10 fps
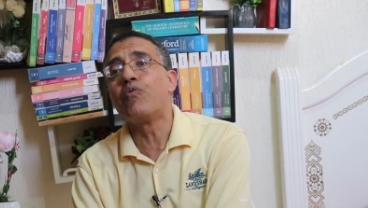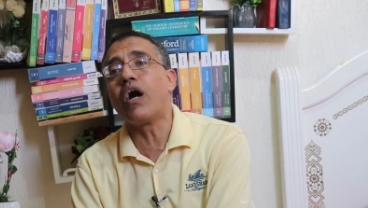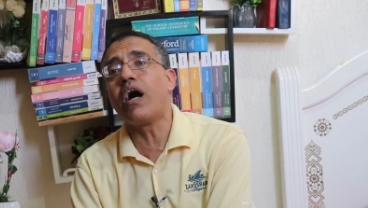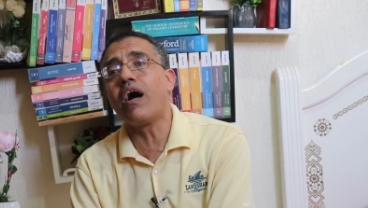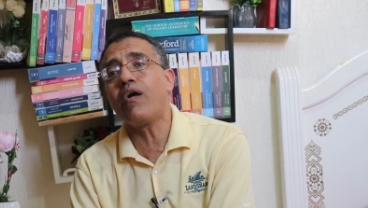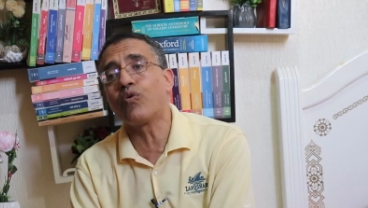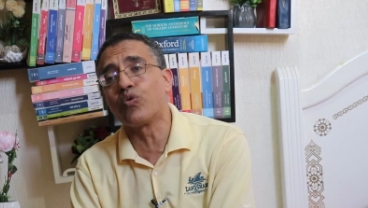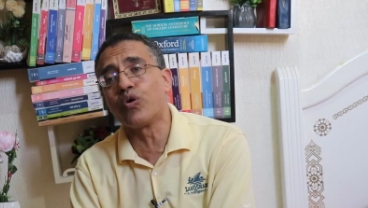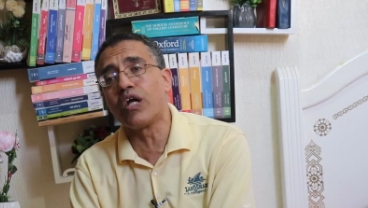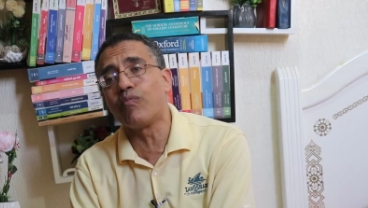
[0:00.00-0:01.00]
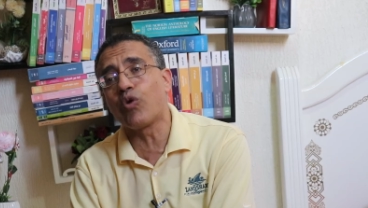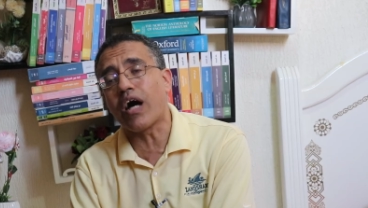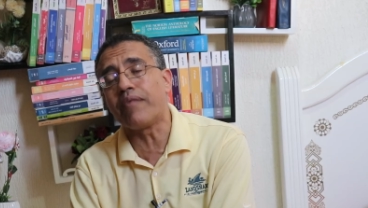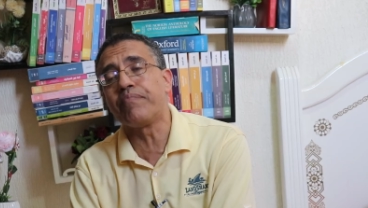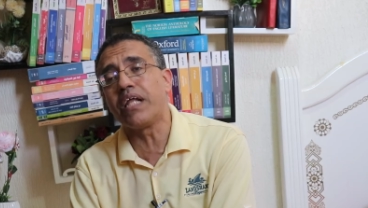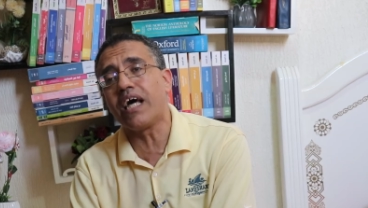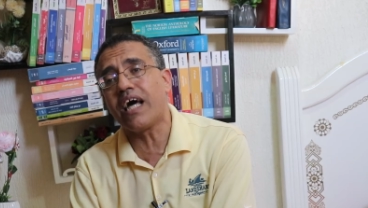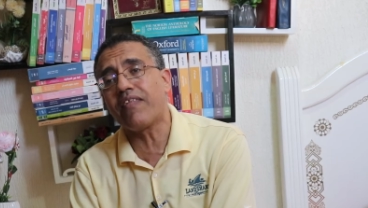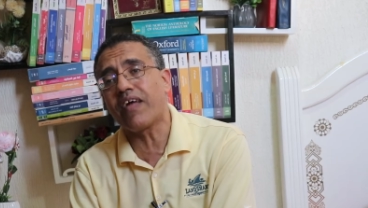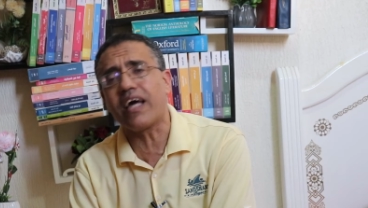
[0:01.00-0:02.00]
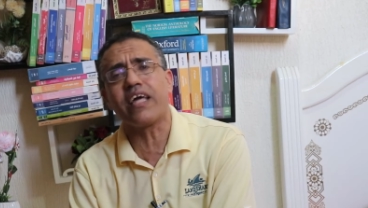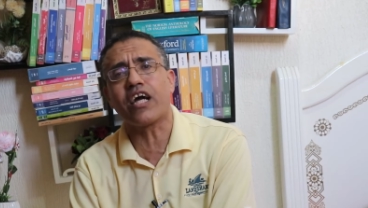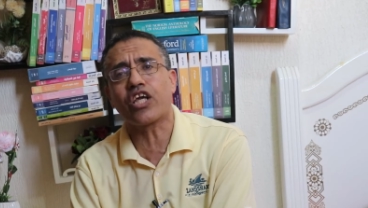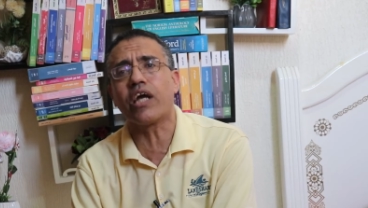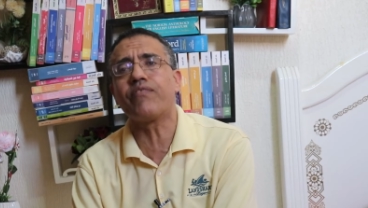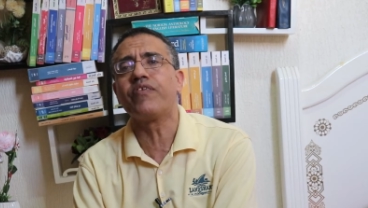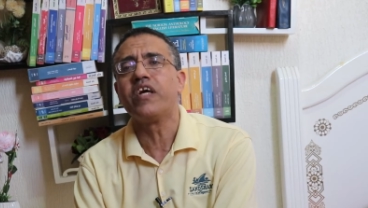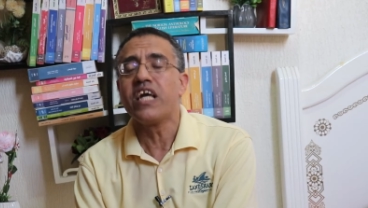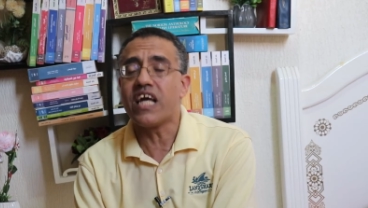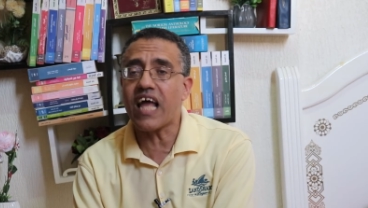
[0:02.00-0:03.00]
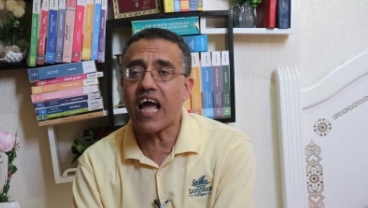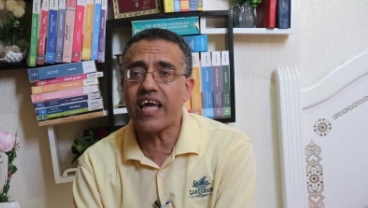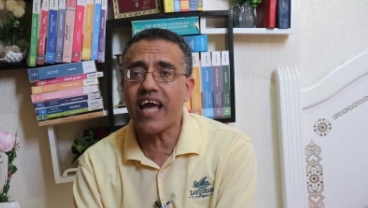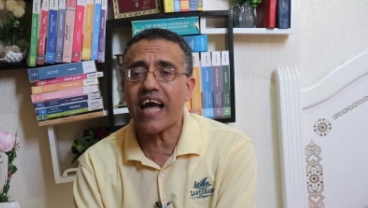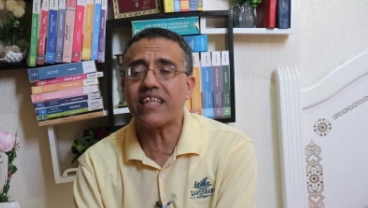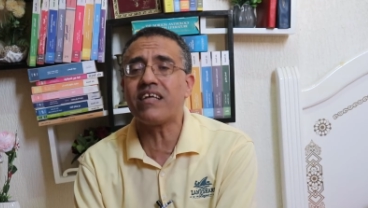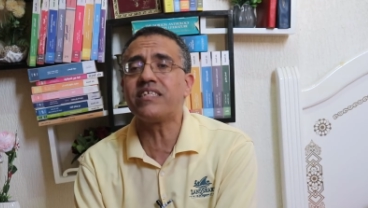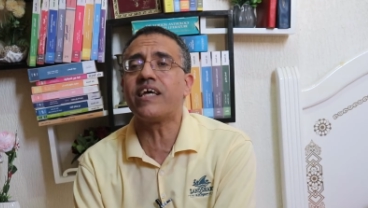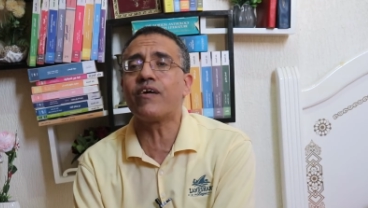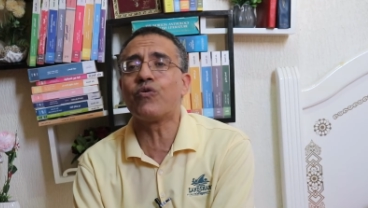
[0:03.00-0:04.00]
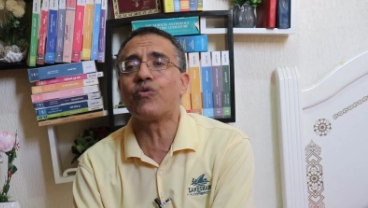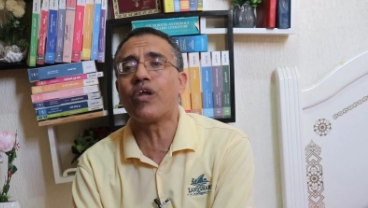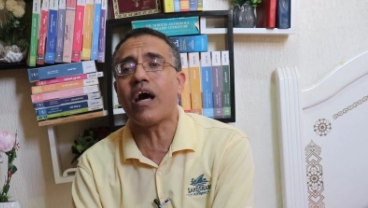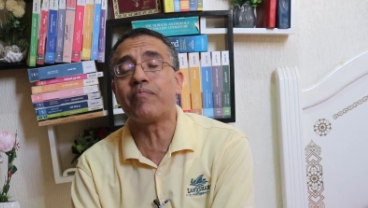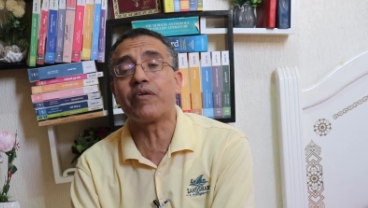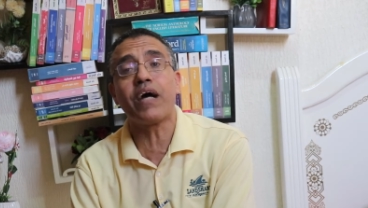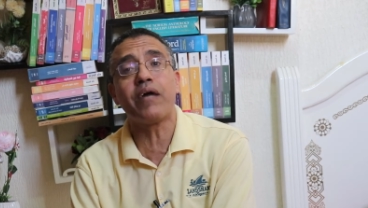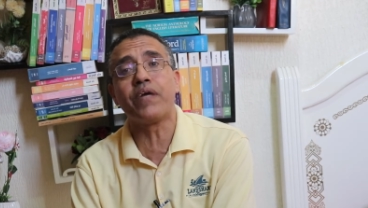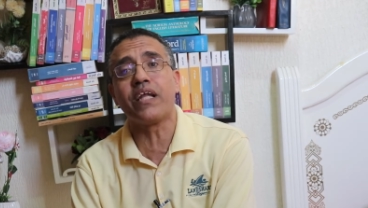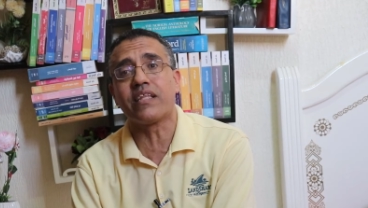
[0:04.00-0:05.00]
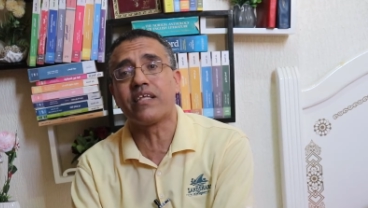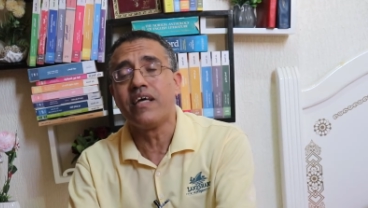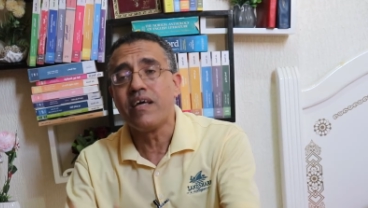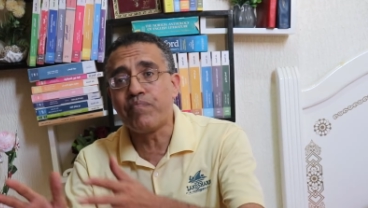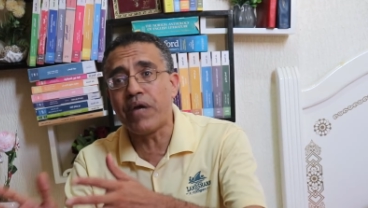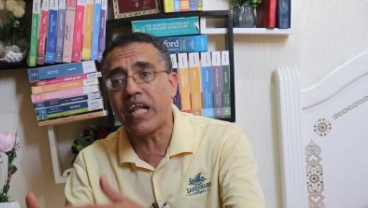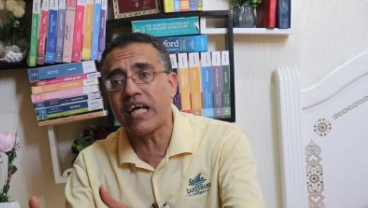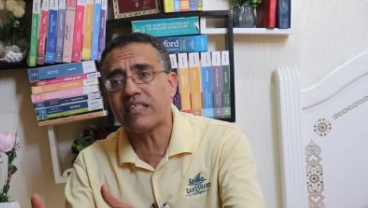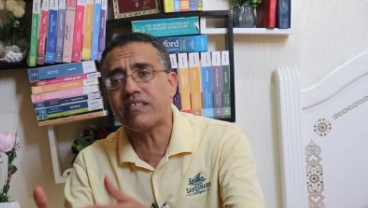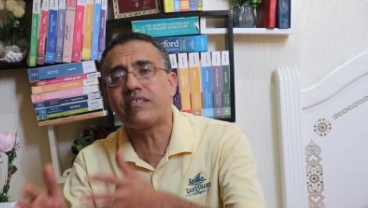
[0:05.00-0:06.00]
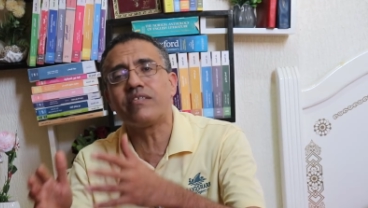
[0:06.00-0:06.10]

وحضور المقنبلة هذا يكشف إلى أي حد سيكون الأمر مع بنت بينت